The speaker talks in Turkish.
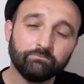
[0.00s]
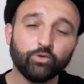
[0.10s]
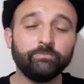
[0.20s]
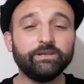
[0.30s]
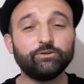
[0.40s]

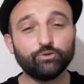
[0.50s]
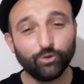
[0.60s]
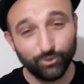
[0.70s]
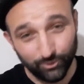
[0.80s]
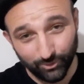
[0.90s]
Bu bir
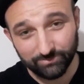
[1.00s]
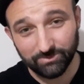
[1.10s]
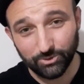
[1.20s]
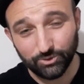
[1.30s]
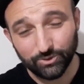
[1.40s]

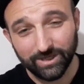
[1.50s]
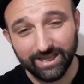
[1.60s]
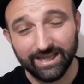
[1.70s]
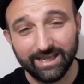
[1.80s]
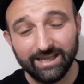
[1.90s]
soygunmuş.
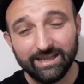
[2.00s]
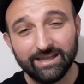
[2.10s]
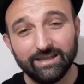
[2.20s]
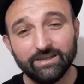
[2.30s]
E